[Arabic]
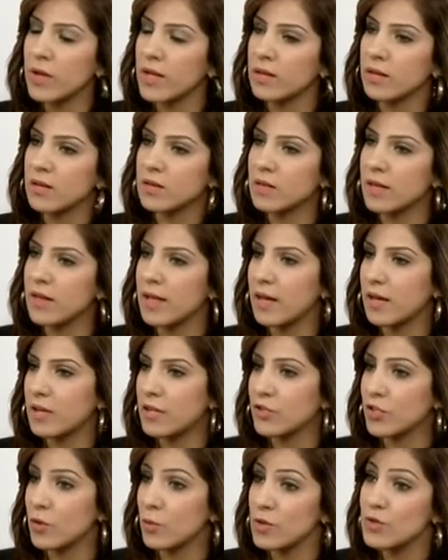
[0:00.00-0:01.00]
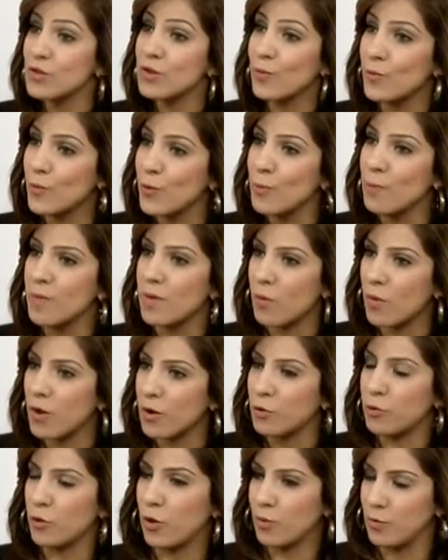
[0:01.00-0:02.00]
هناك اقتلاع شوكتهم هم
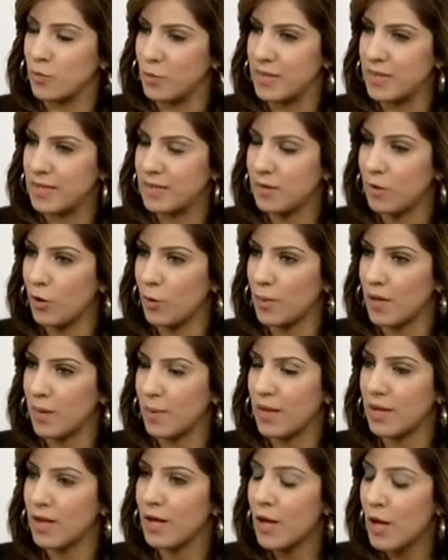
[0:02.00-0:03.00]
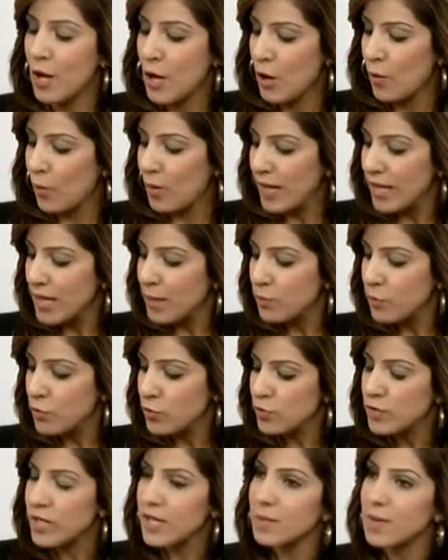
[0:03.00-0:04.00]
وأرضهم ومنازلهم كمان صحيح. ولكن
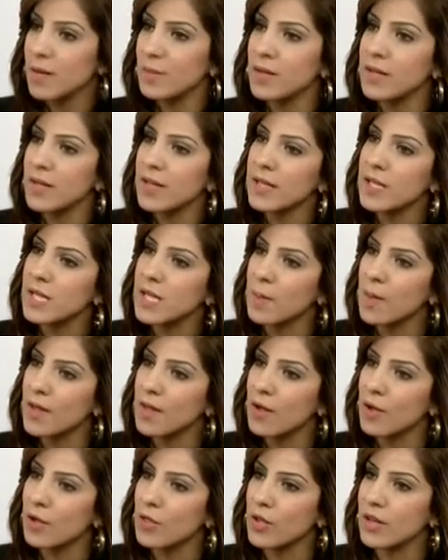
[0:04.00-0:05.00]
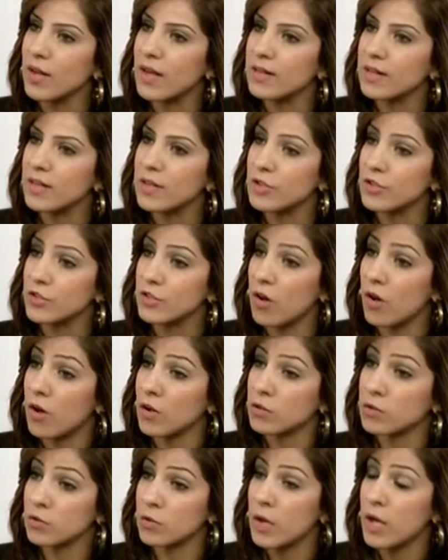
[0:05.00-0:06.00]
بوجودك بهمنا نحكي كمان أكثر عن
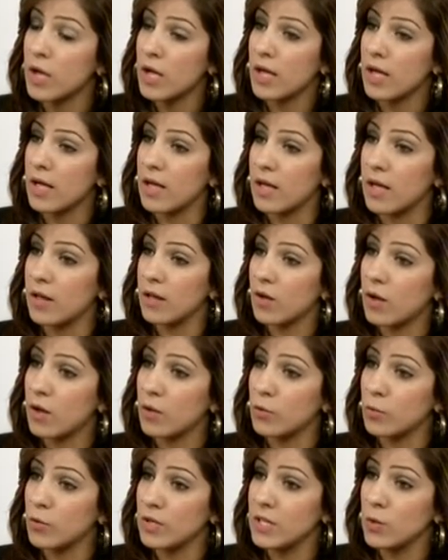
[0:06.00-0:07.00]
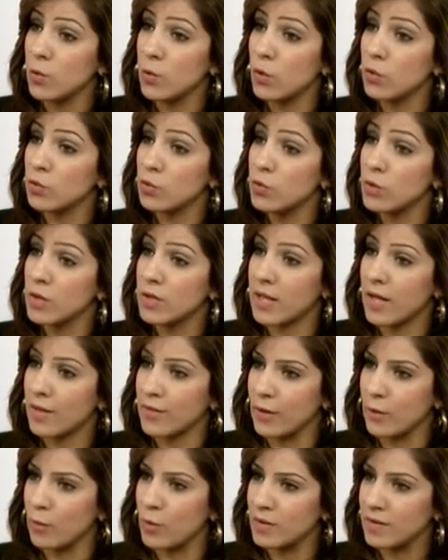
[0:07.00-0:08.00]
الإجراءات آه، القانونية وخطورة
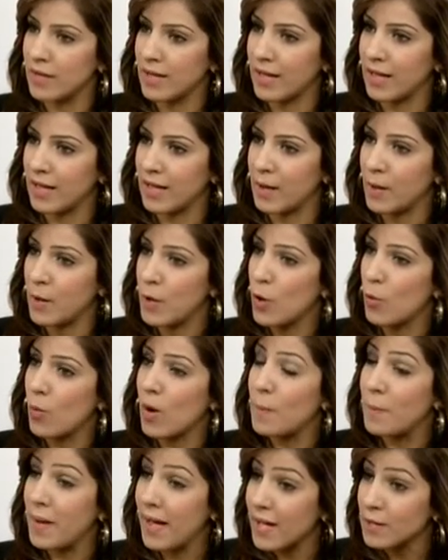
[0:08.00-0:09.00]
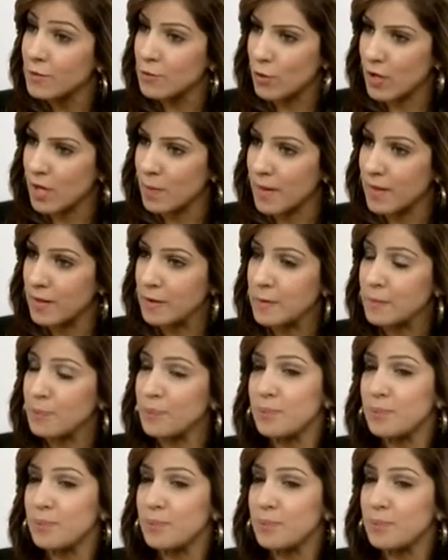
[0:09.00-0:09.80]
هذا الوضع وأبعاده كمان